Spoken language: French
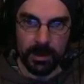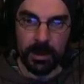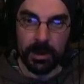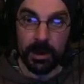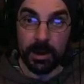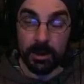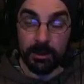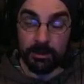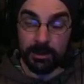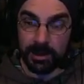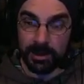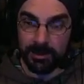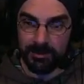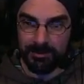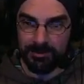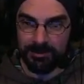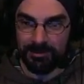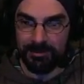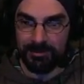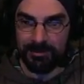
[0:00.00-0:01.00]
Ah oui,
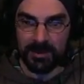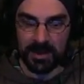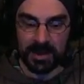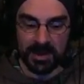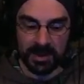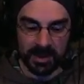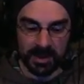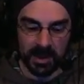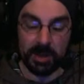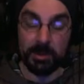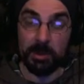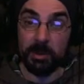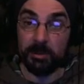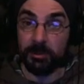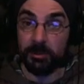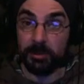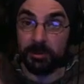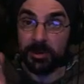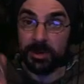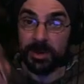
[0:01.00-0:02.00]
si jamais
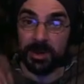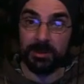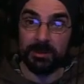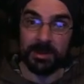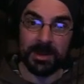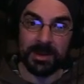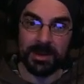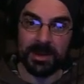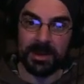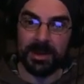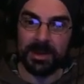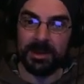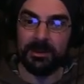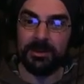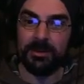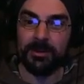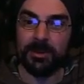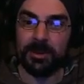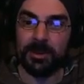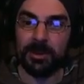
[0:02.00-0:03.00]
vous voulez déplacer
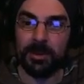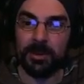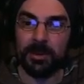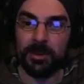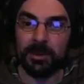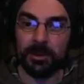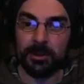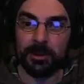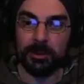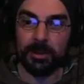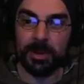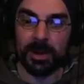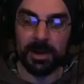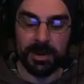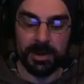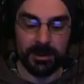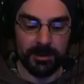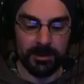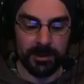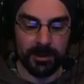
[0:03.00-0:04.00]
votre
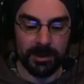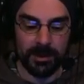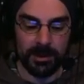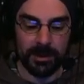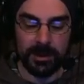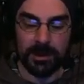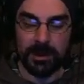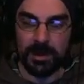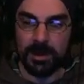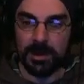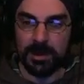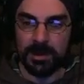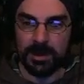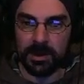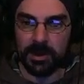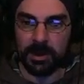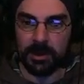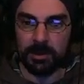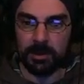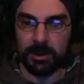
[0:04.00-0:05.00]
toile, c'est
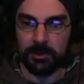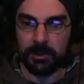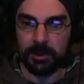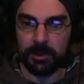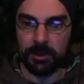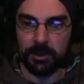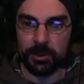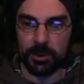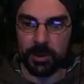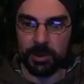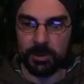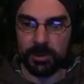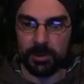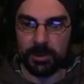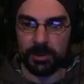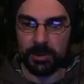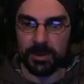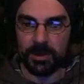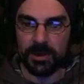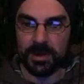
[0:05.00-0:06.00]
comme dans Photoshop,
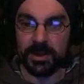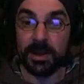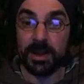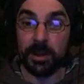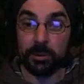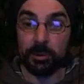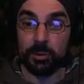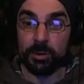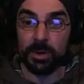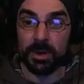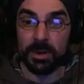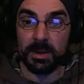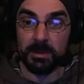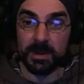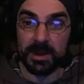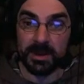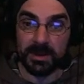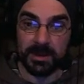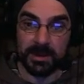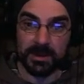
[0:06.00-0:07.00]
c'est la touche
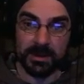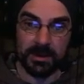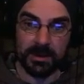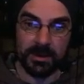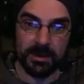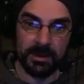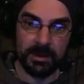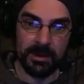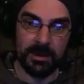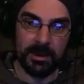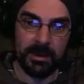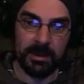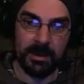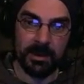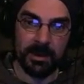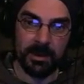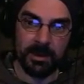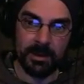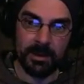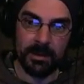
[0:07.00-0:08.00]
espace.
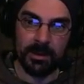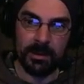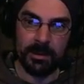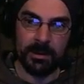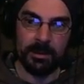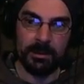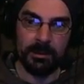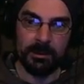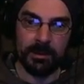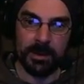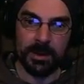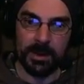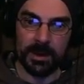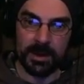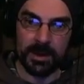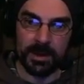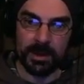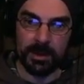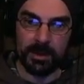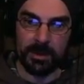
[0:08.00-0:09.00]
vous y
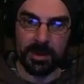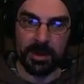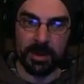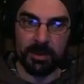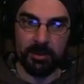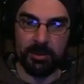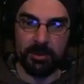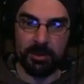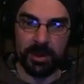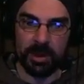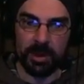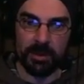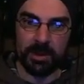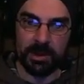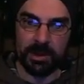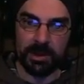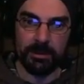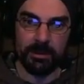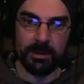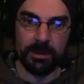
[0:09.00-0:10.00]
allez comme ça, vous pouvez
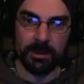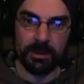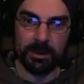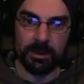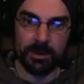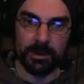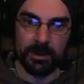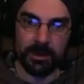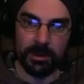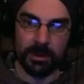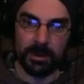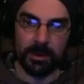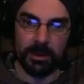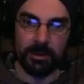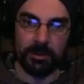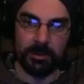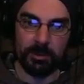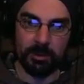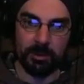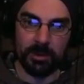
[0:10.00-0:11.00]
déplacer votre, euh,
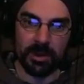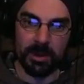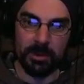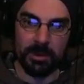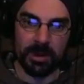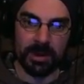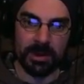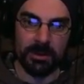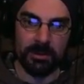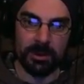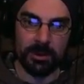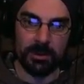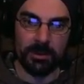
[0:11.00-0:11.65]
vous pouvez déplacer votre